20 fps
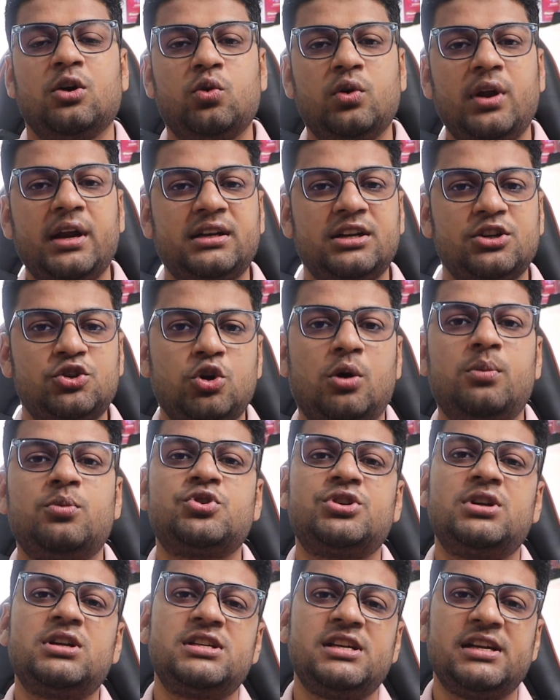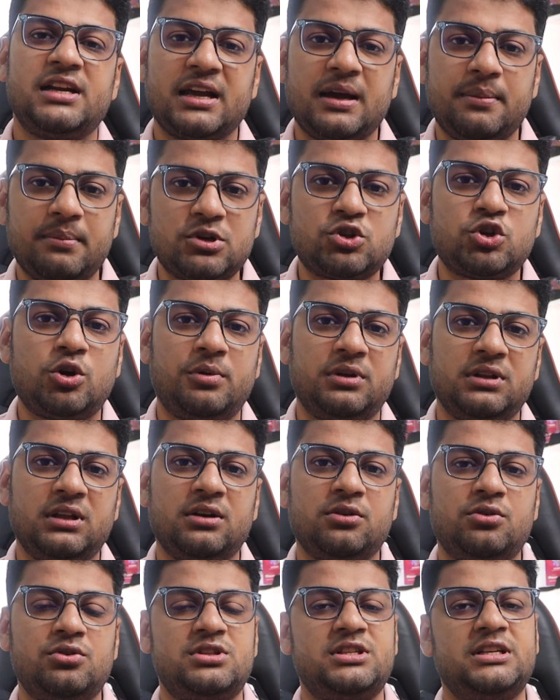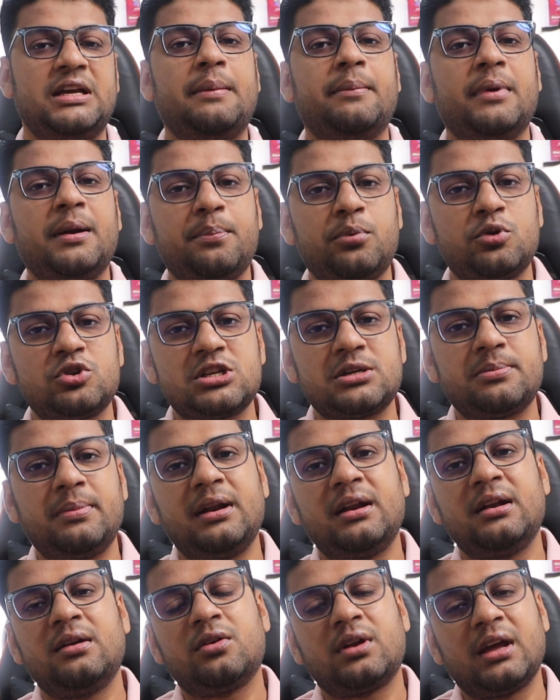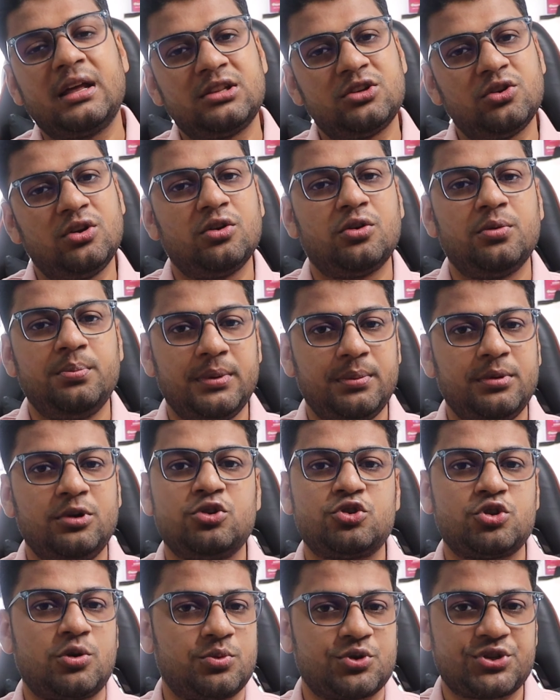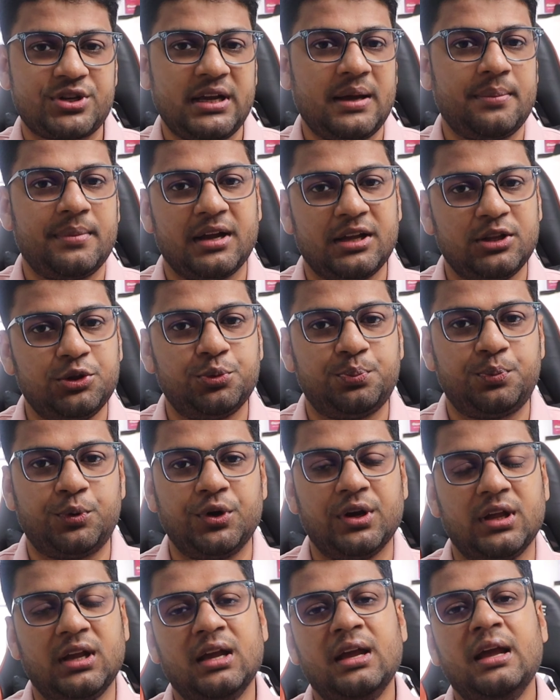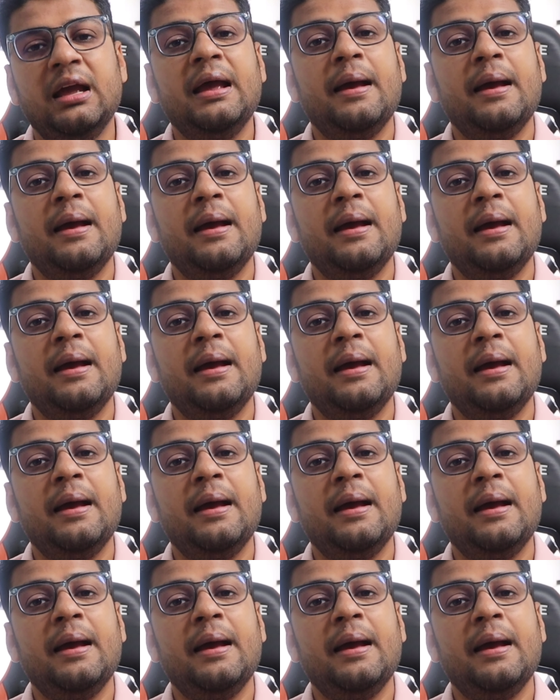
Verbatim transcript: কোনো একটা সমস্যা সেটাকে আমরা সমাধান করছি আমরা প্রজেক্ট বানানোর ক্ষেত্রে এরকম বিভিন্ন সমস্যায় আমরা কিন্তু পড়ি